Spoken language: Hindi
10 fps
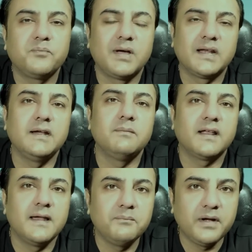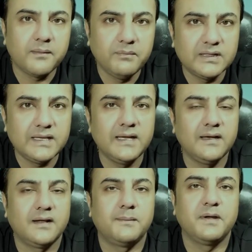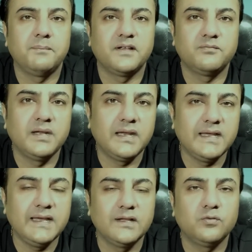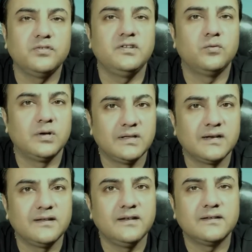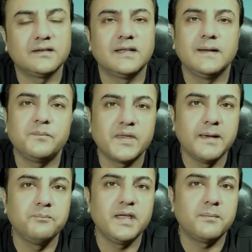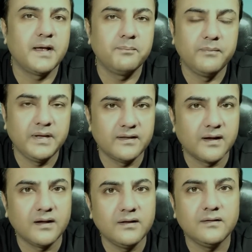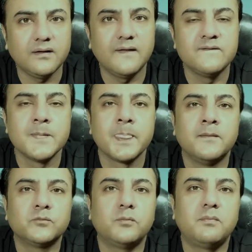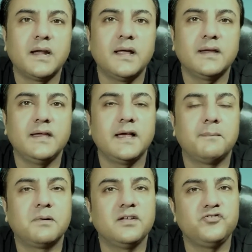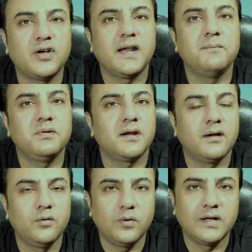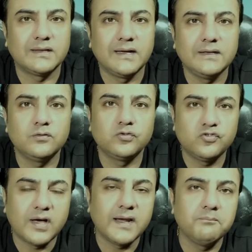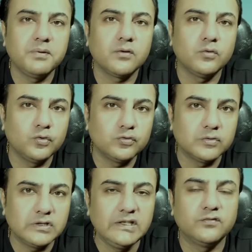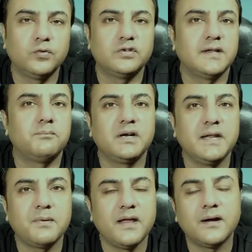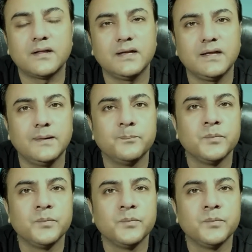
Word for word: मार्केट में क्लैम मीटर मिलते हैं अगर आपके पास में नहीं है तो किसी दुकानदार से ले सकते हैं एम्पियर में आप मेजर कर लीजिएगा तो माना कि आपका चार एम्पियर का लोड आता है तो चार एम्पियर को 230 इस वोट से आप मल्टीप्लाई कर देंगे